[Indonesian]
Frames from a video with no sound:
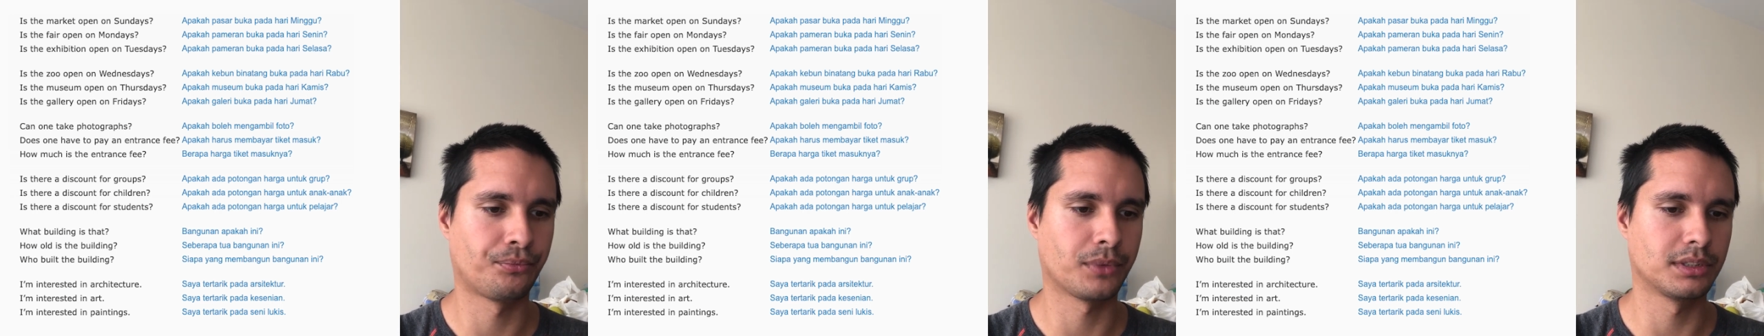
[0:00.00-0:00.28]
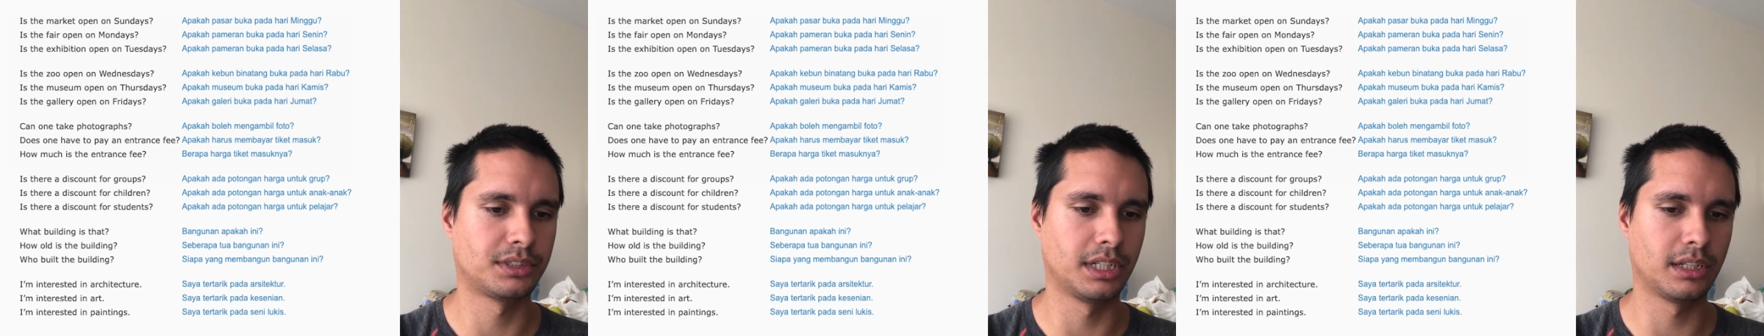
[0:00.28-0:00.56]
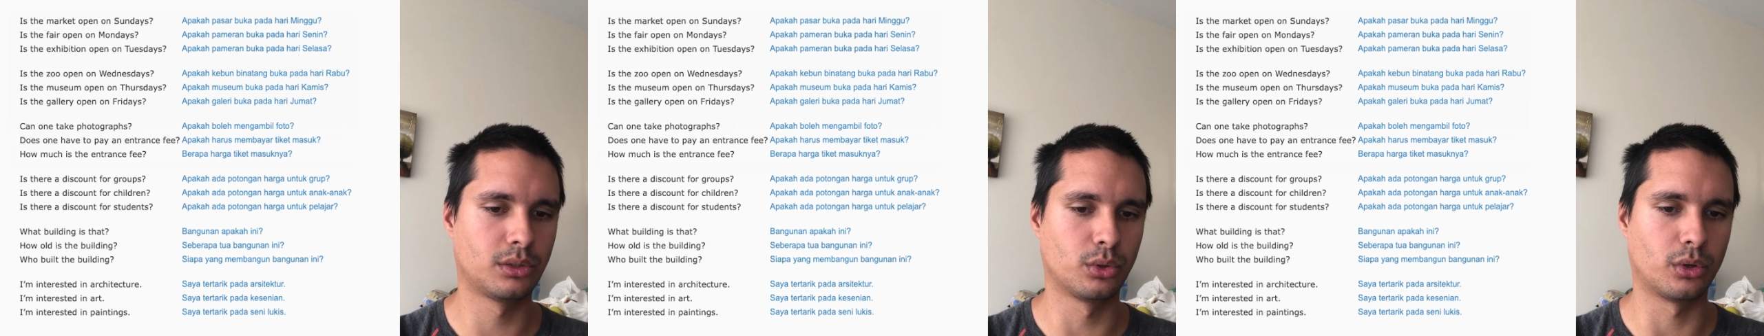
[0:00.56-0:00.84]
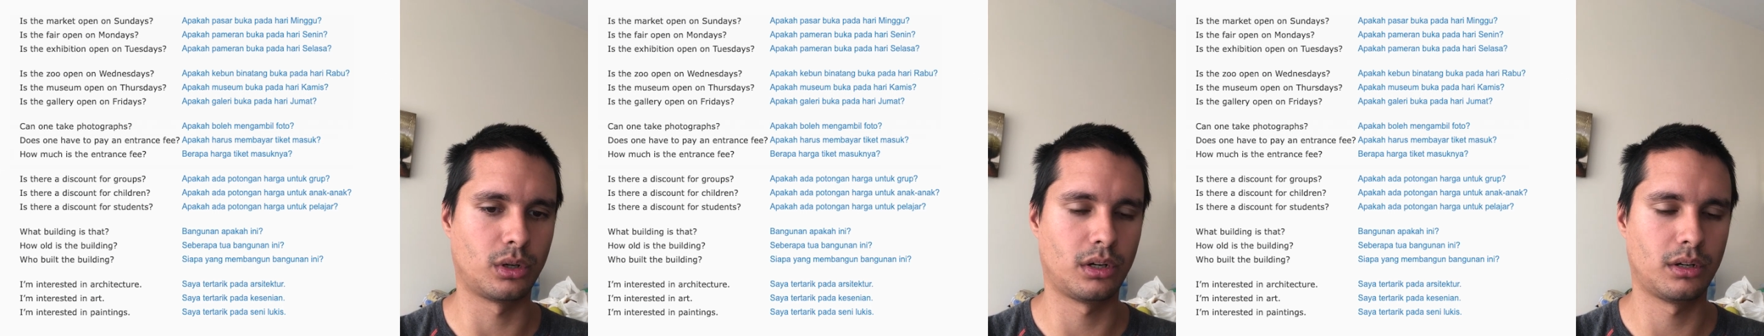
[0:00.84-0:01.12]
City
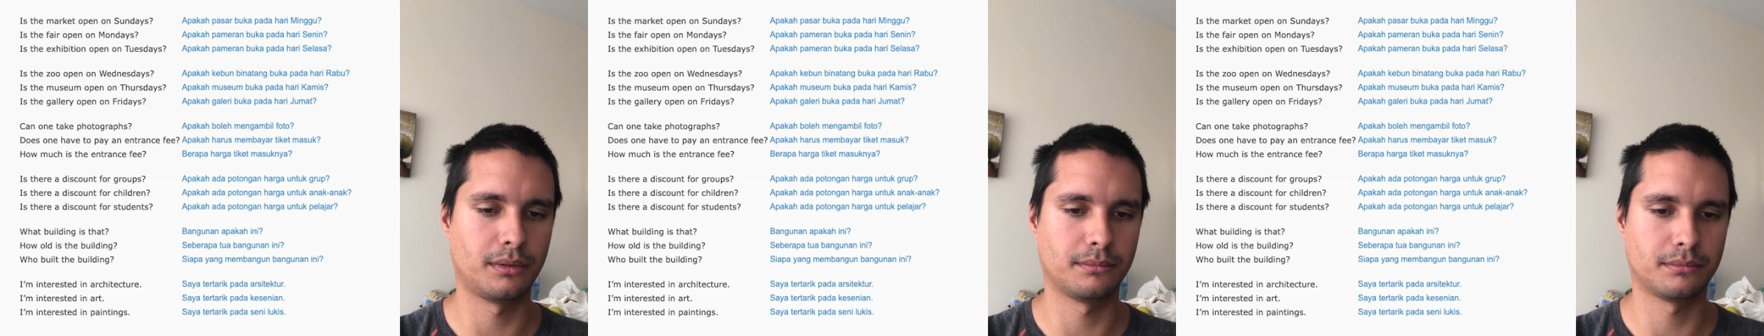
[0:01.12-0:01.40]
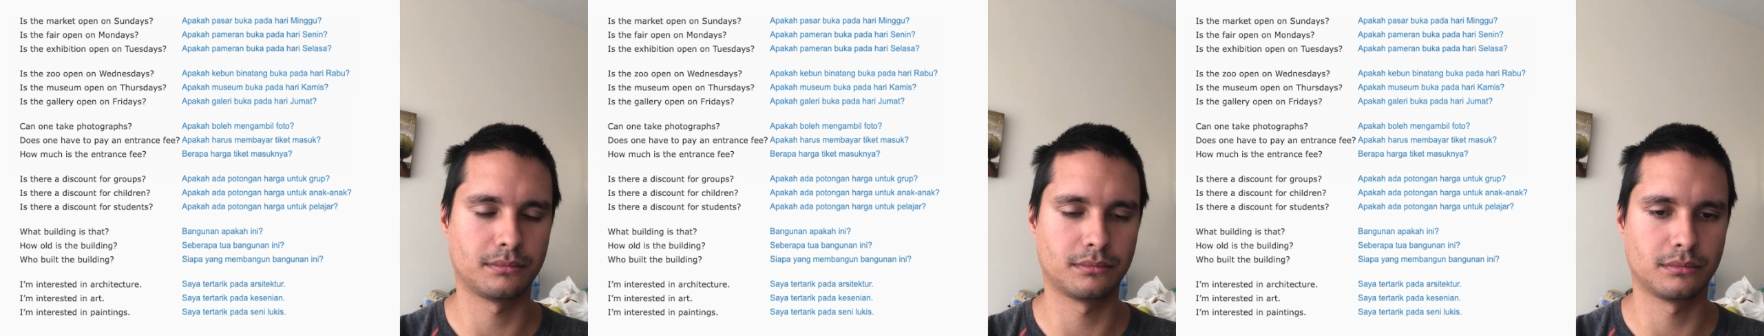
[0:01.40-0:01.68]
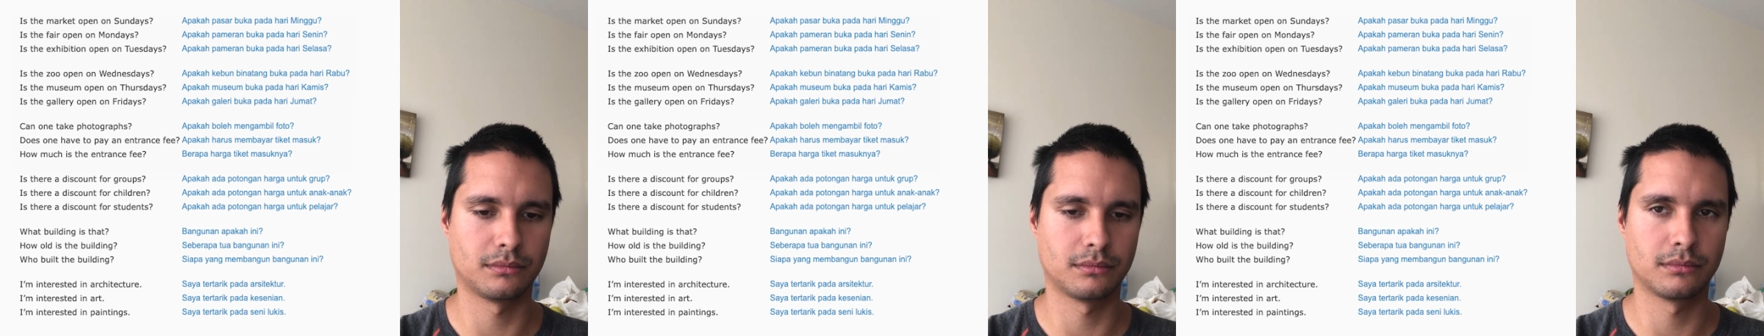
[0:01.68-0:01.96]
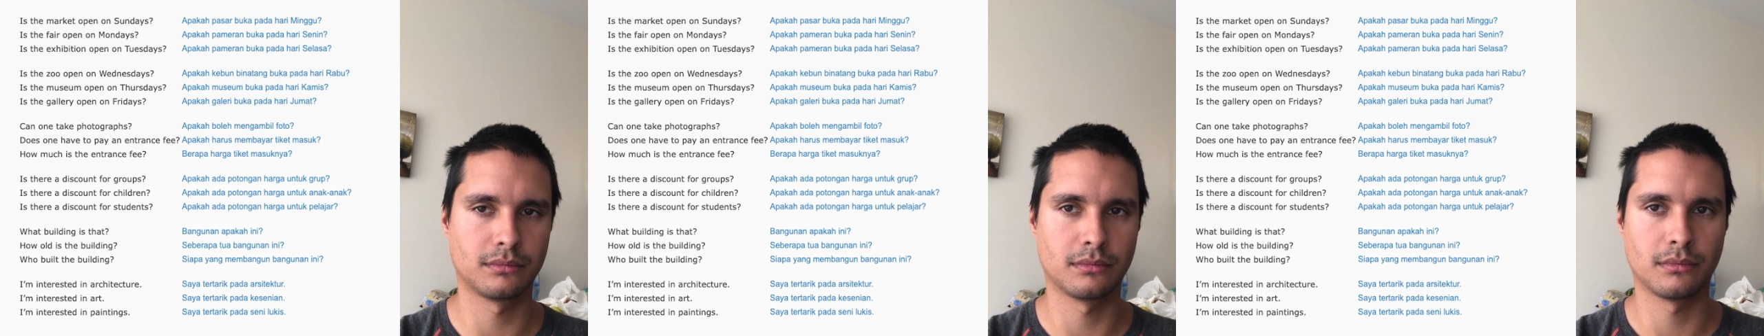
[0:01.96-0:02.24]
tour
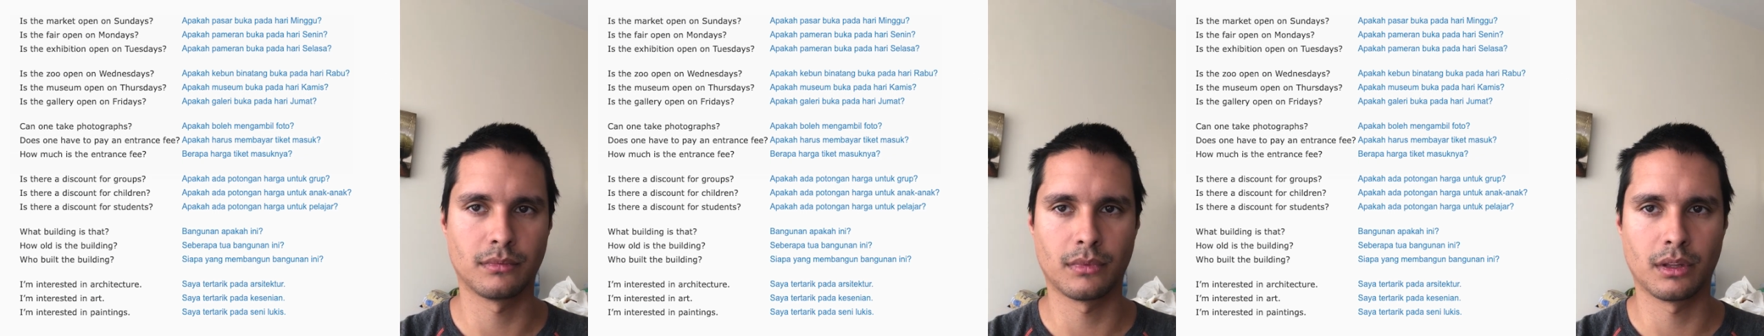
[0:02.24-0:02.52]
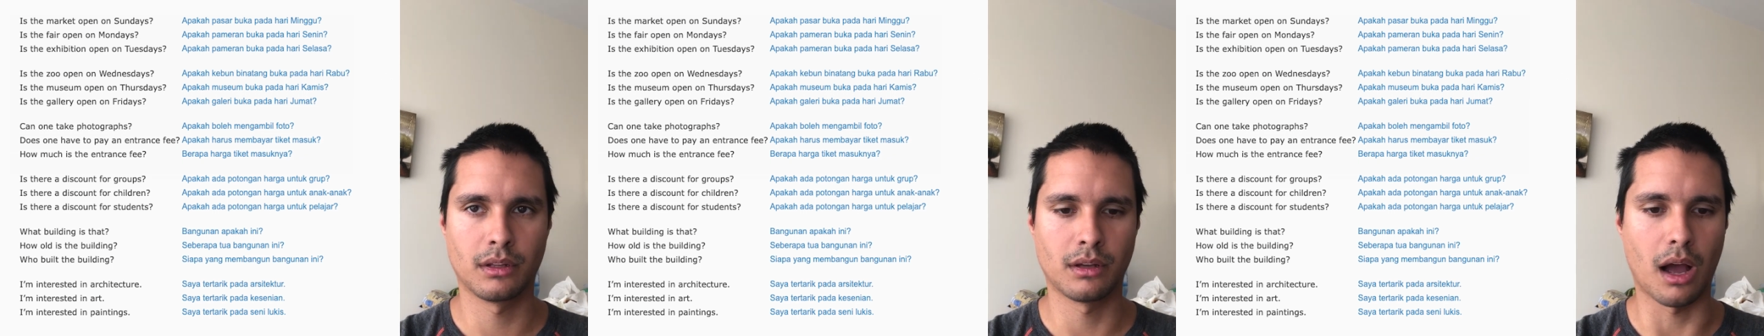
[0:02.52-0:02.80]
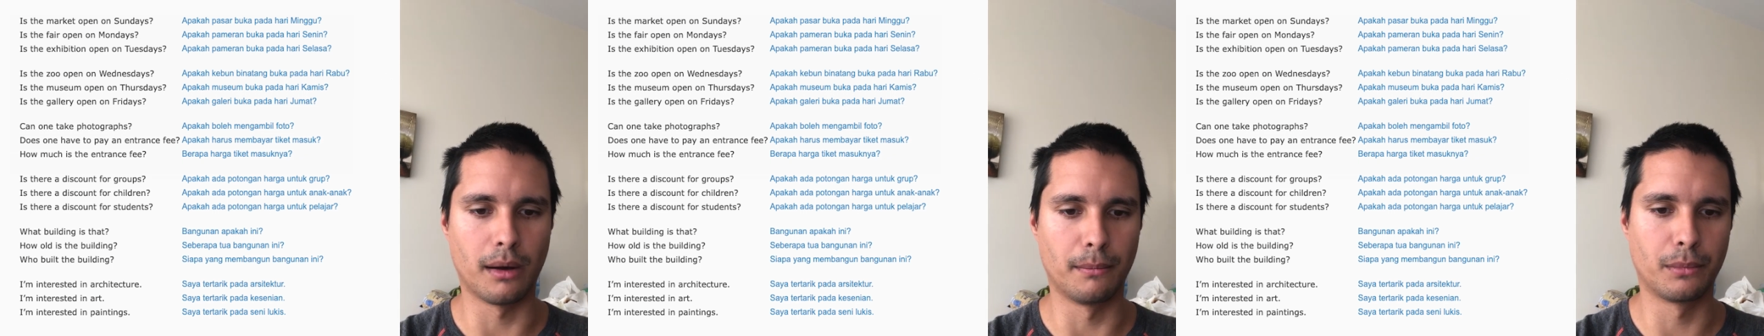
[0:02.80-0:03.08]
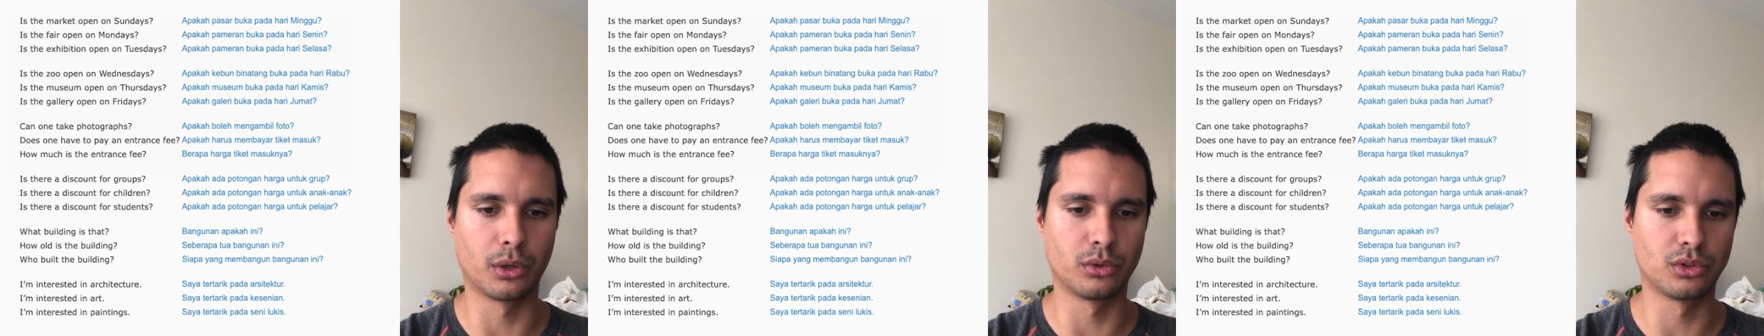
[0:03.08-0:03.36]
Mengunjungi kota
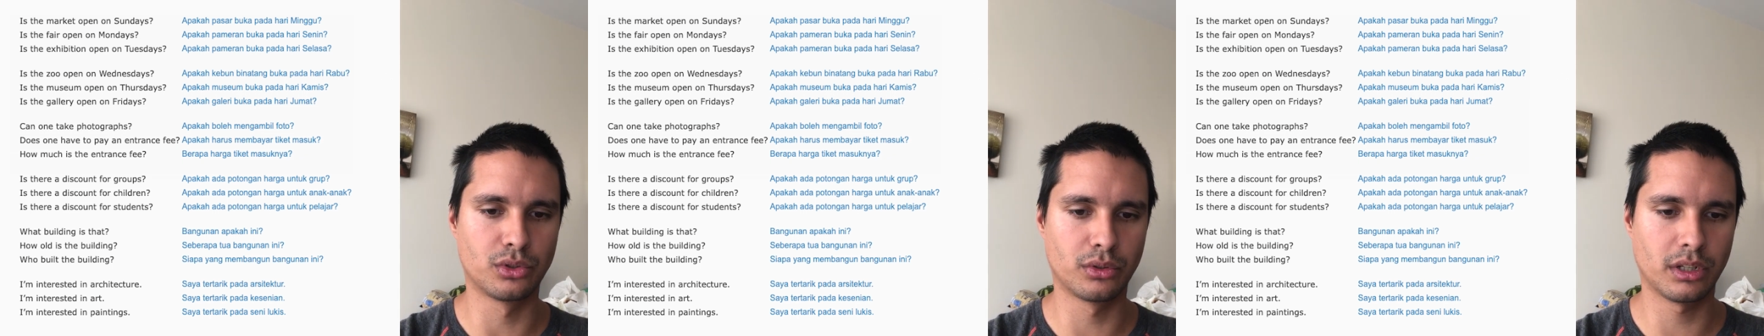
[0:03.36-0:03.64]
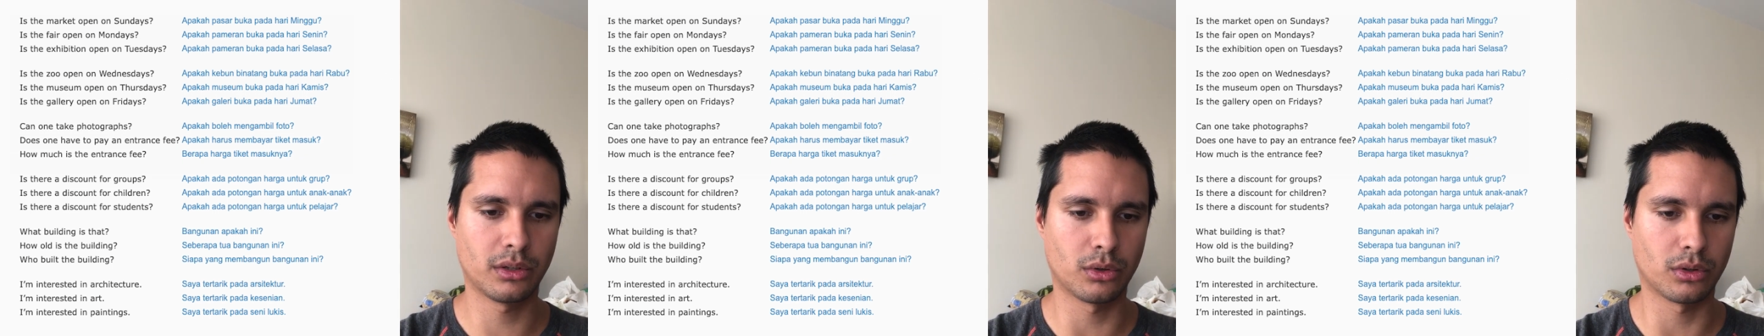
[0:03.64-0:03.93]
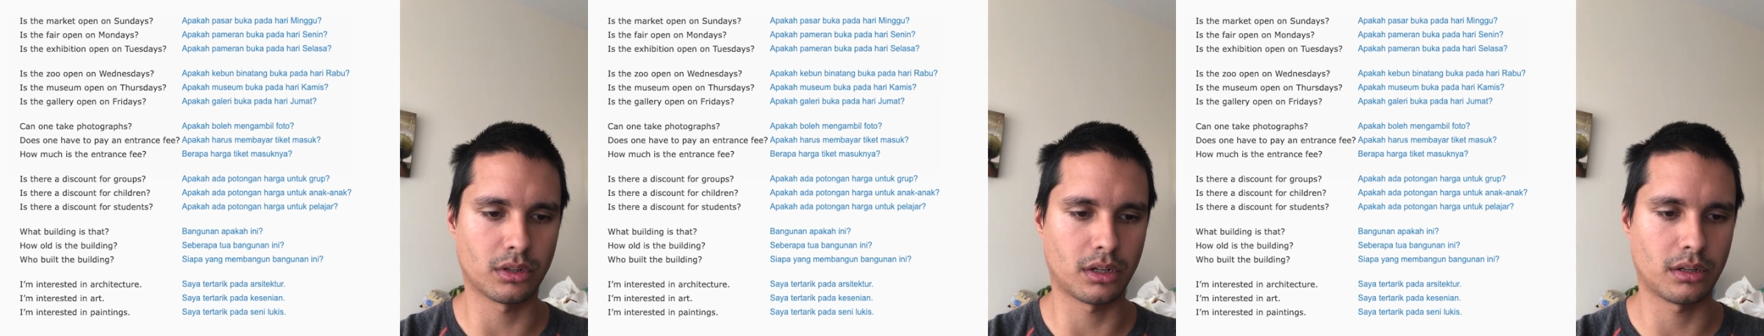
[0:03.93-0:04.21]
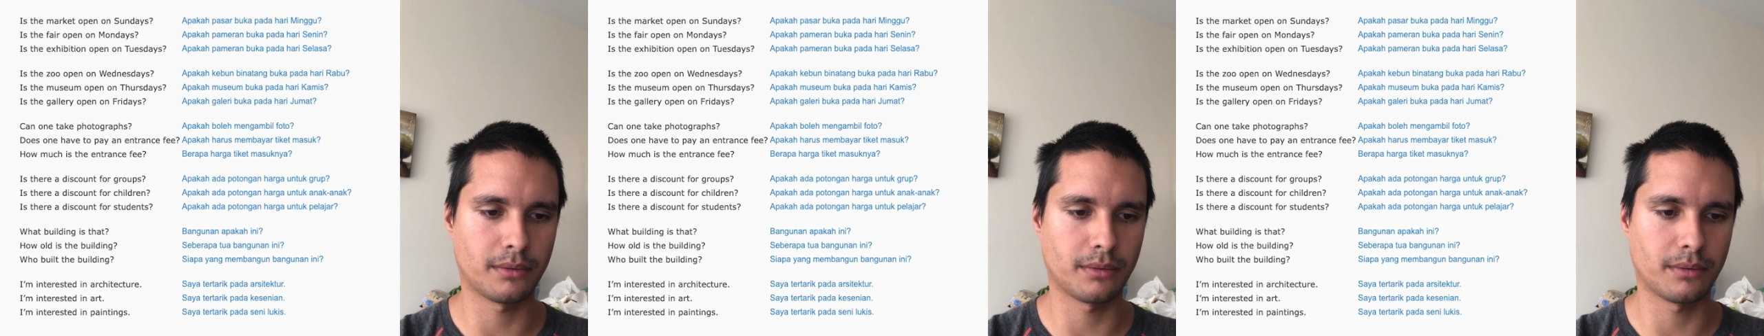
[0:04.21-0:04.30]
Mengunjungi kota